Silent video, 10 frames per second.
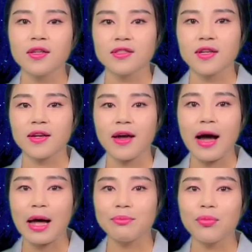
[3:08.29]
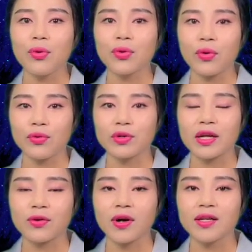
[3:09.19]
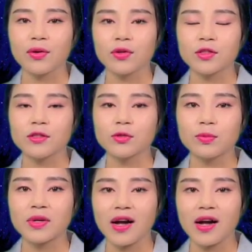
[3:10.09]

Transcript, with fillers: 이제 안보 교육이라던가 이런 것을 좀